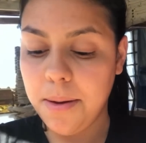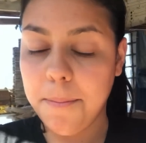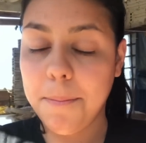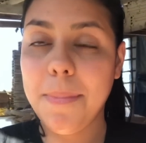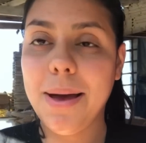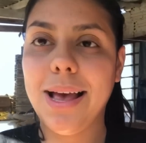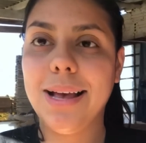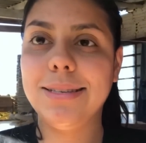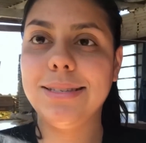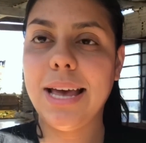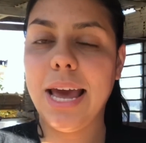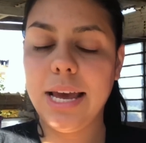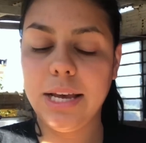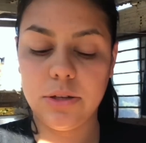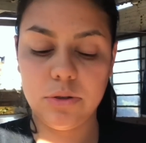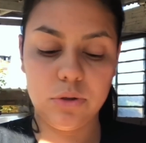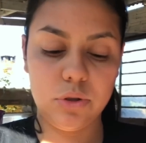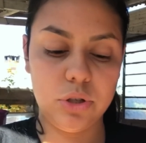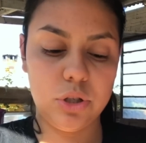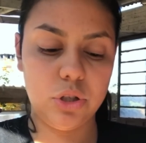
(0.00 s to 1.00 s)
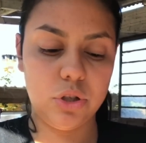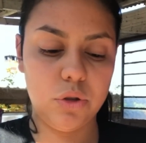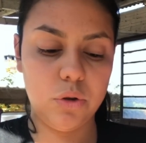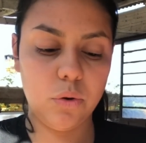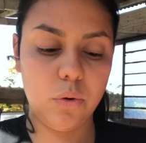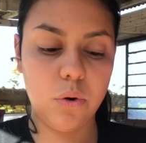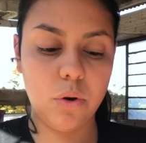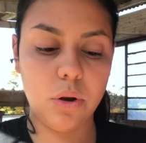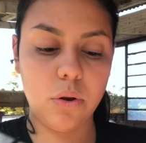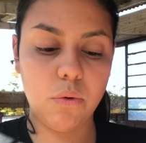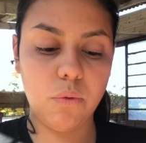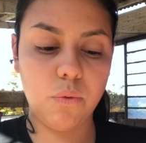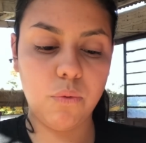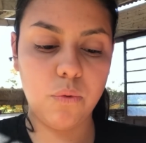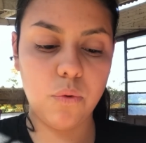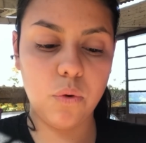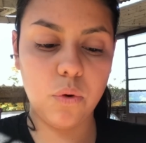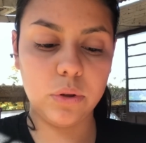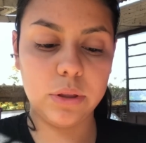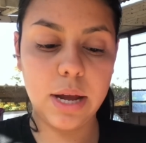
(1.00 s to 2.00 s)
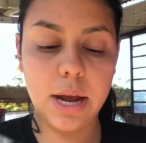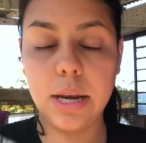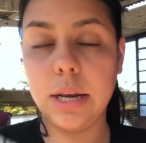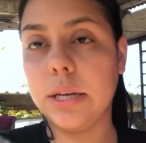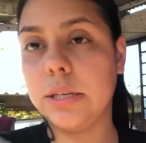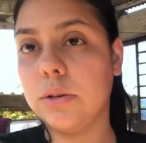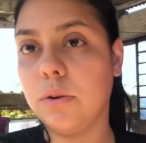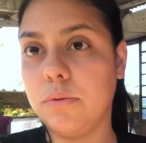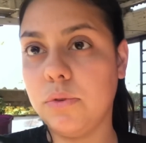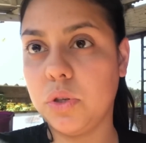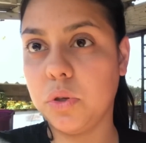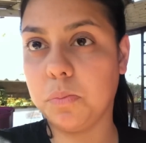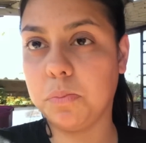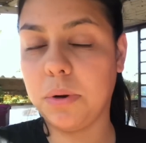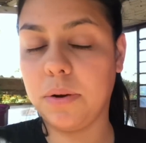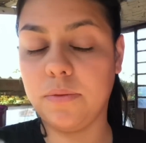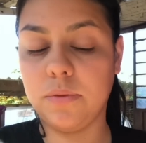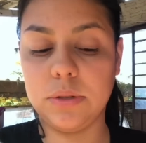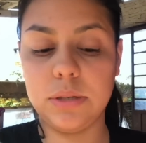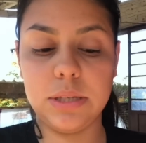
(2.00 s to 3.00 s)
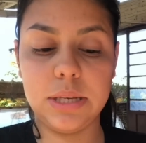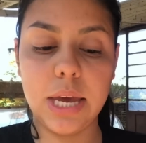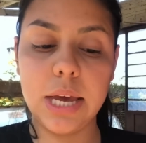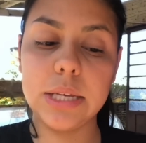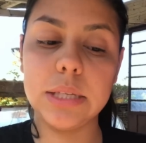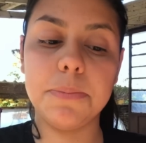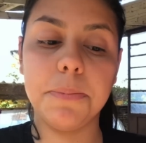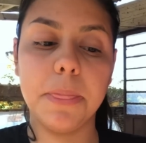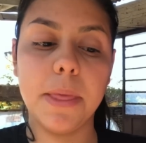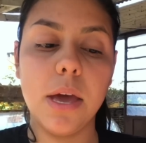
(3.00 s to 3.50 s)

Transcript: Mas é isso, gente. Agora eu vou dar início ao vídeo pra vocês.